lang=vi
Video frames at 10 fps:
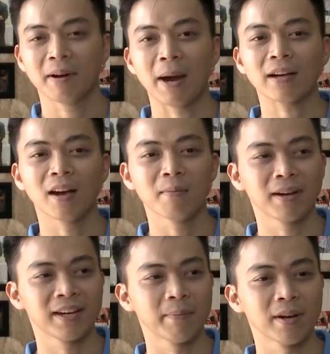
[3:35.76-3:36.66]
mà bản thân
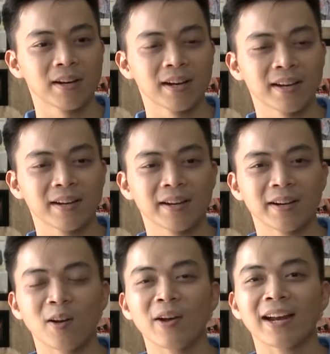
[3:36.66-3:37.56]
mình thì mình
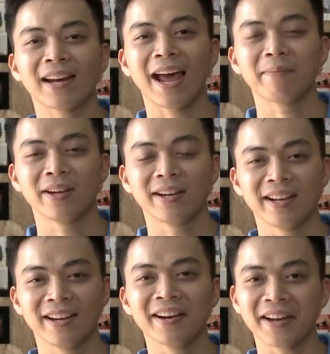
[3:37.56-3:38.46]
à, nói ăn tham thì
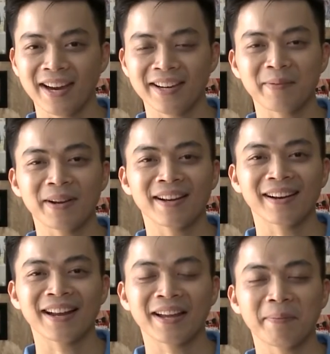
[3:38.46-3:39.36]
thì hơi kỳ nhưng mà
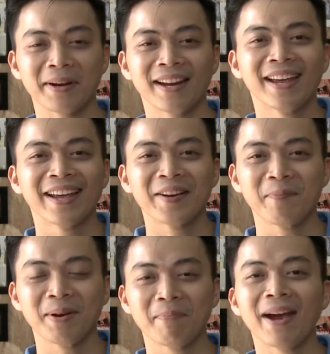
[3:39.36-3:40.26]
thật ra là mình
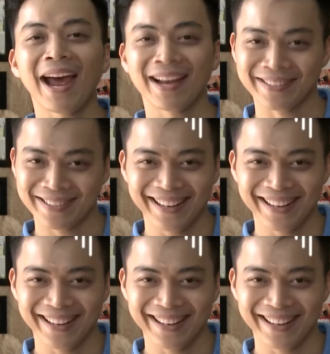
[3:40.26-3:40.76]
mình mê ăn